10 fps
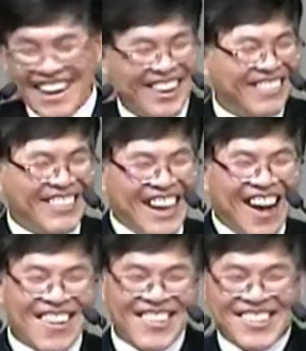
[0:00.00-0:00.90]
그러면
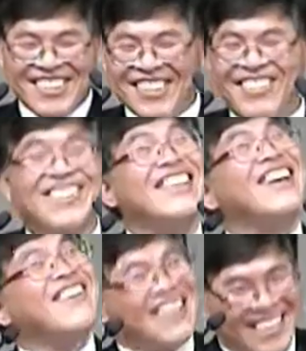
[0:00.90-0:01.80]
싸우고 지지고 먹고
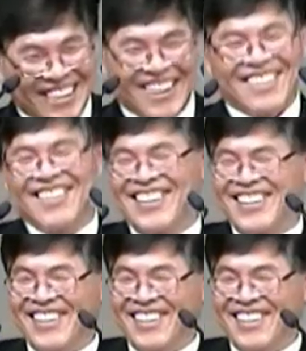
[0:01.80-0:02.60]
나는 관찰하는 거예요.